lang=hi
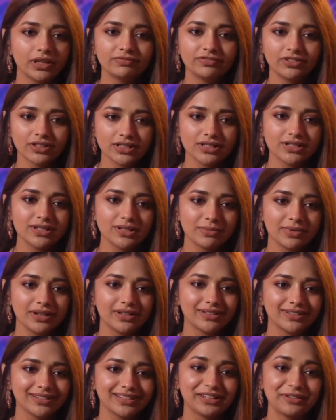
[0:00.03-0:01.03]
फर्स्ट जब
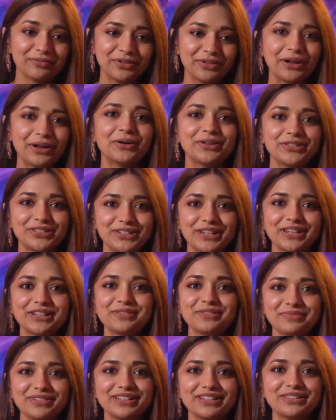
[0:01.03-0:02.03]
एंटर की मेरा
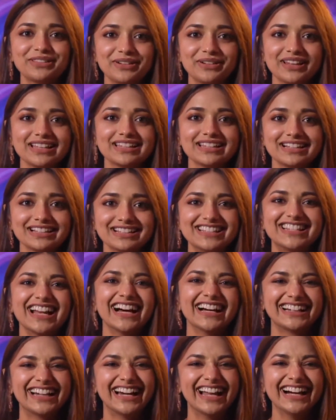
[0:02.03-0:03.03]
स्टेज पर ही थोड़ा सा
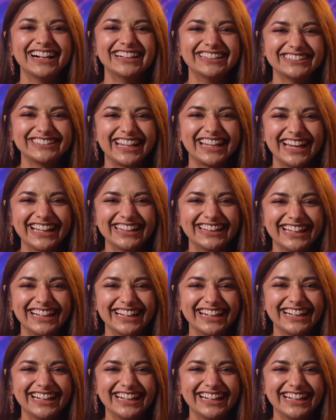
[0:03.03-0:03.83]
झगड़ा हो गया था